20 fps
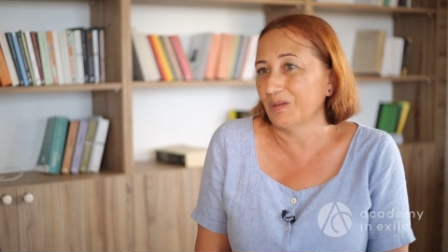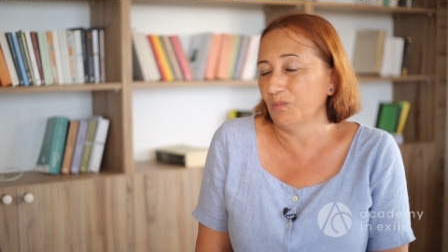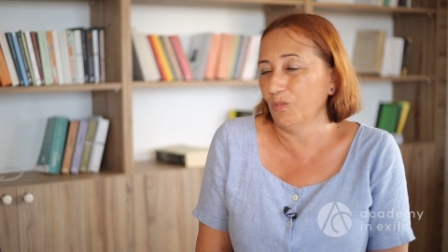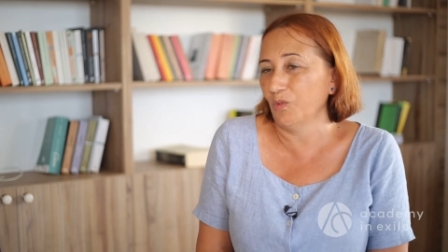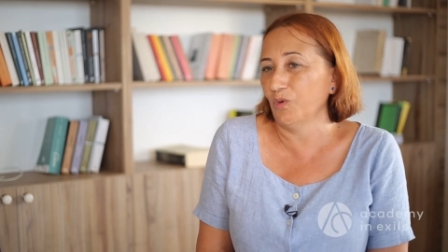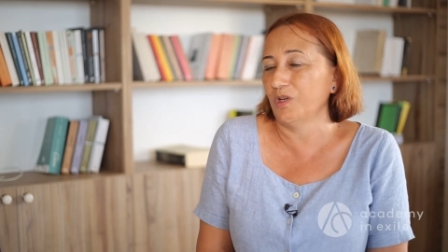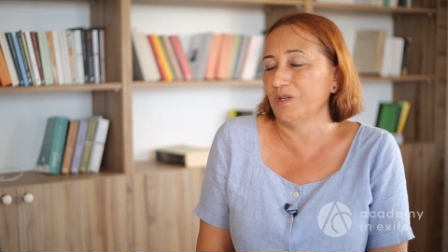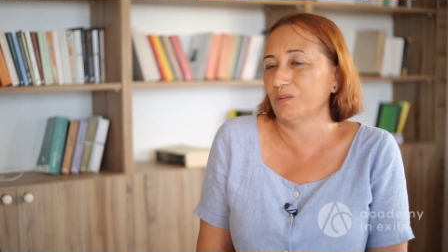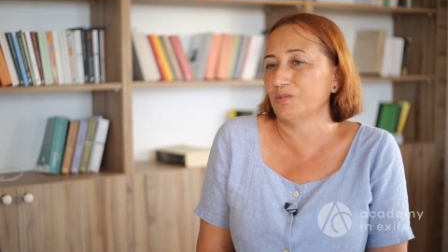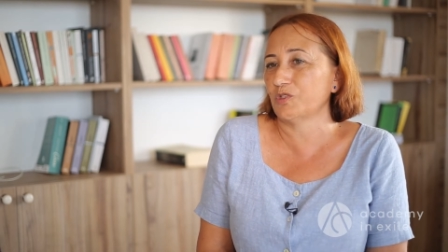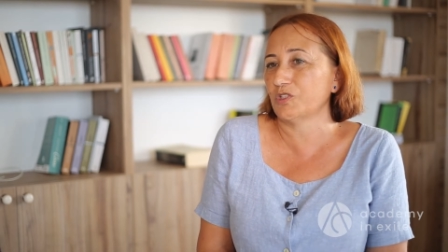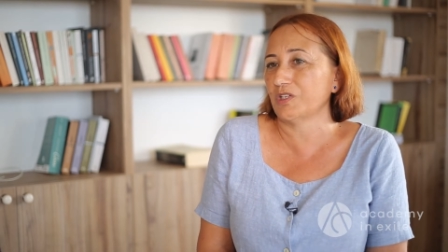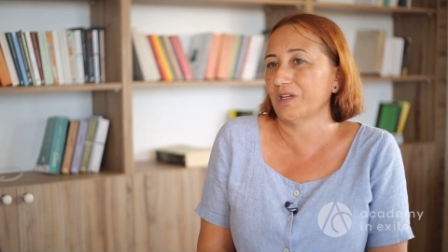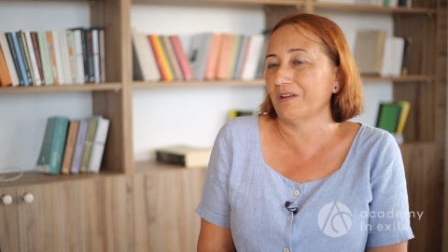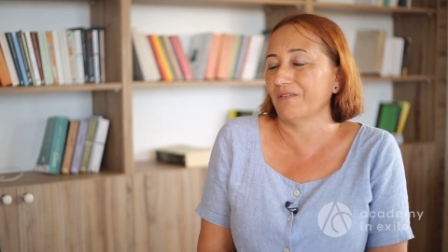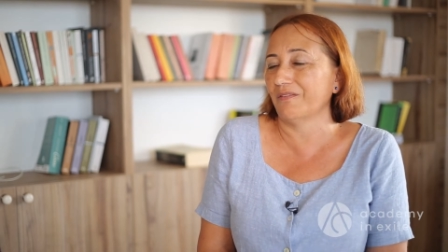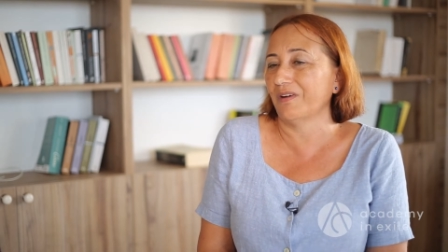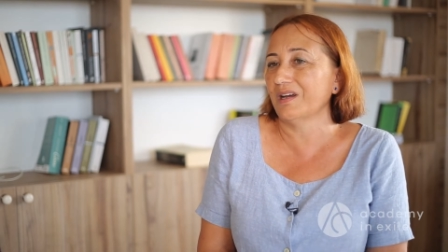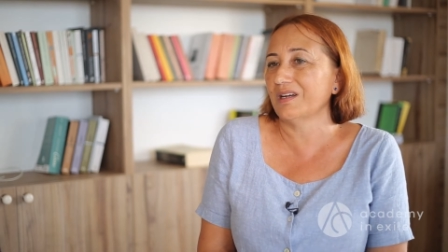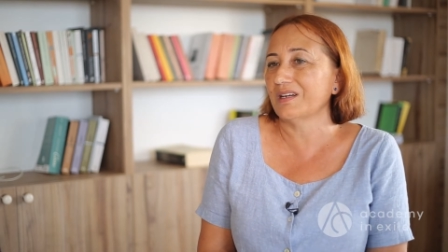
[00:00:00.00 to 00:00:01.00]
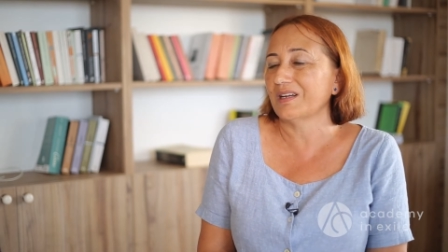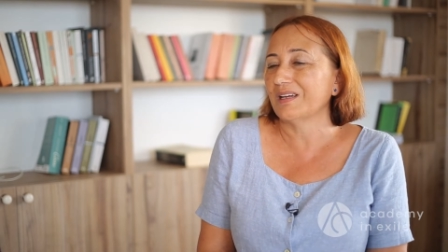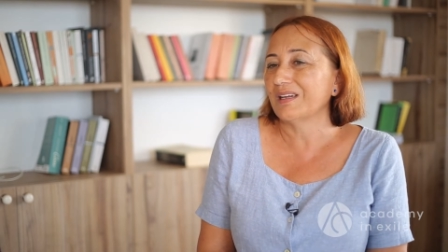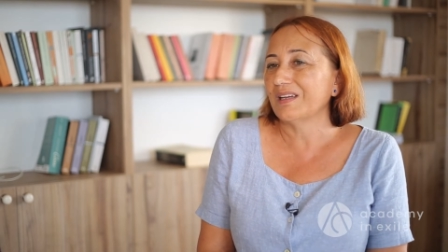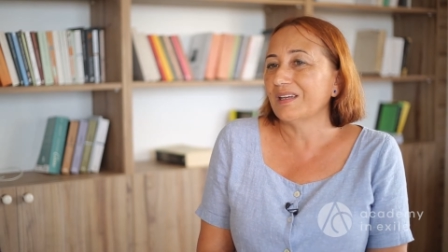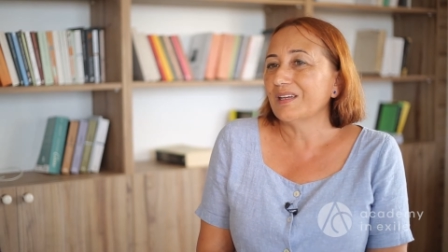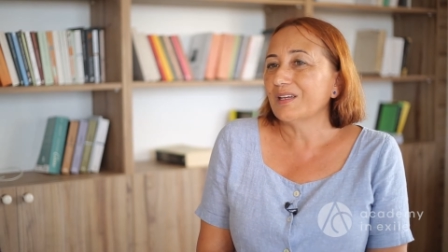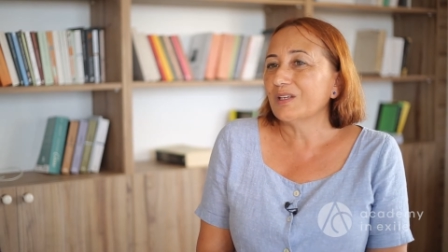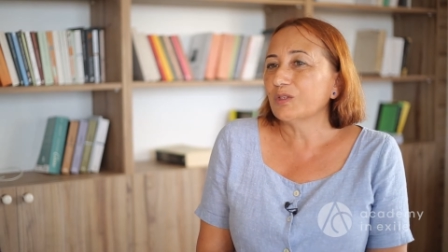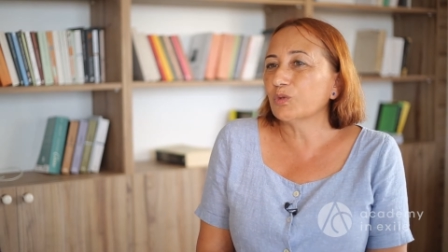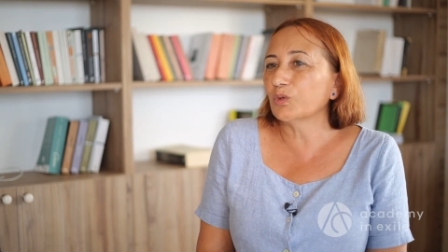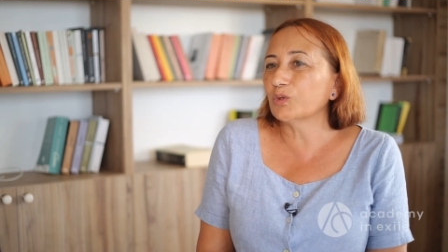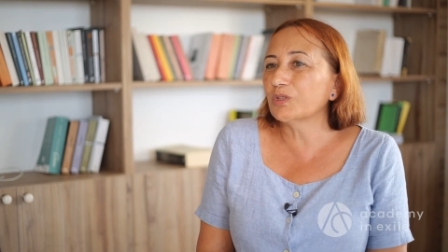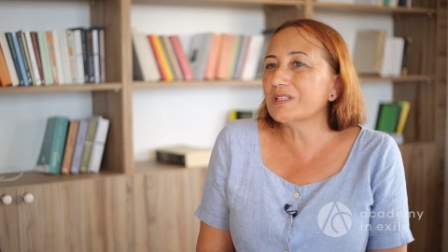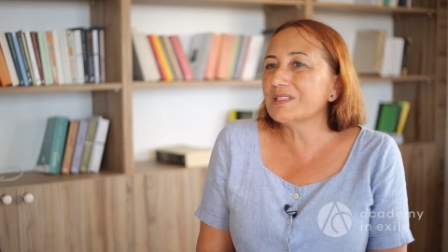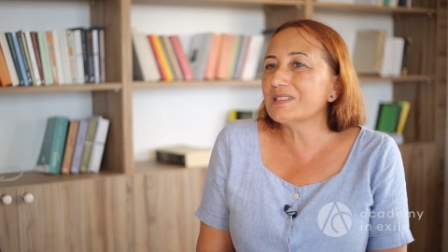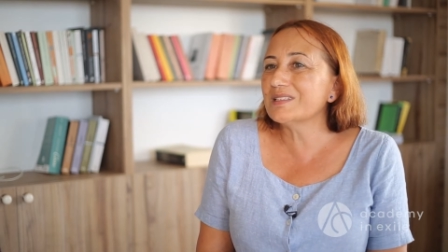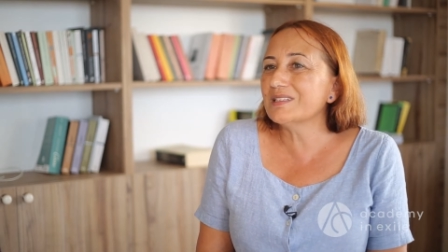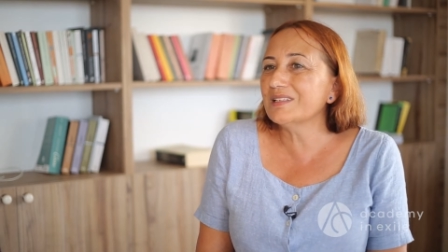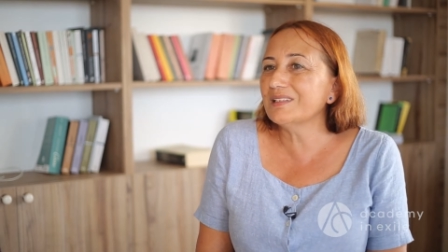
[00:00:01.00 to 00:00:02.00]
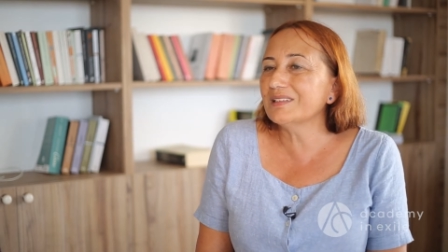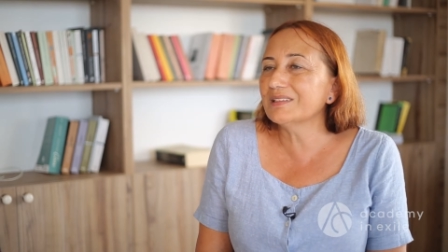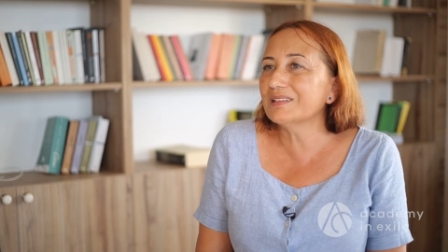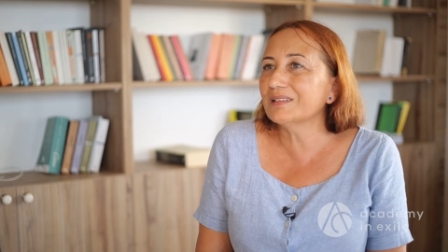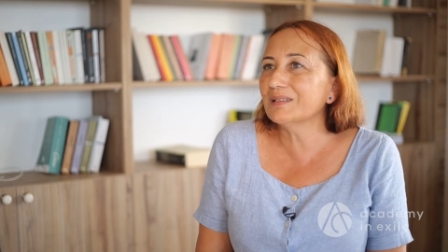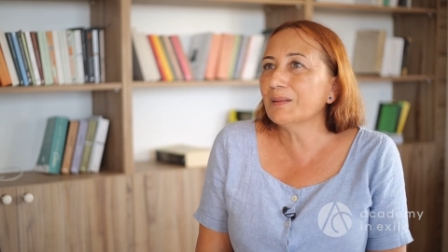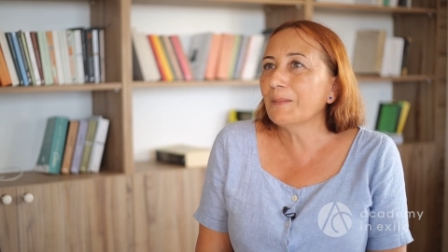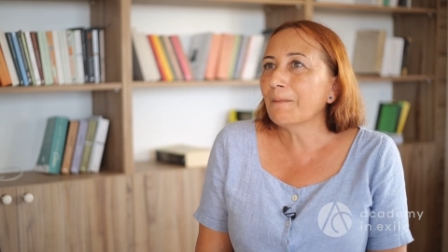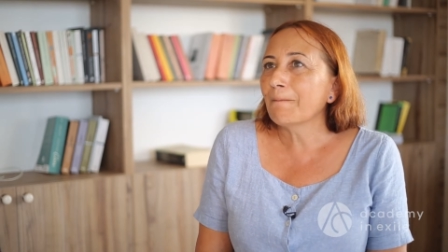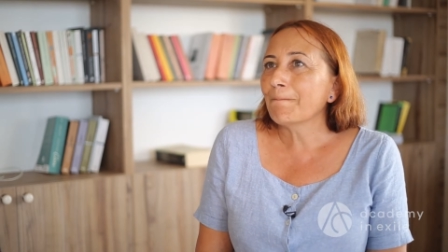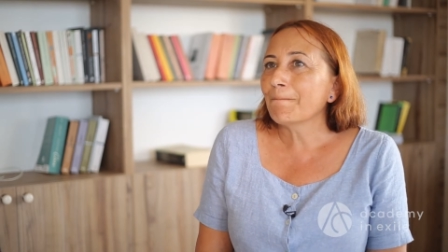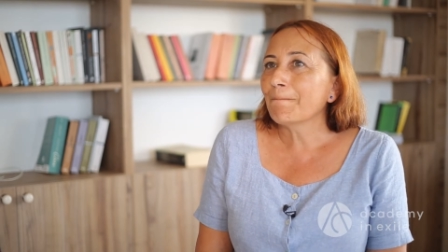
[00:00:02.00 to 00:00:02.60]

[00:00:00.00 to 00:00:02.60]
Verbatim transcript: böyle bir şey var. Dolayısıyla da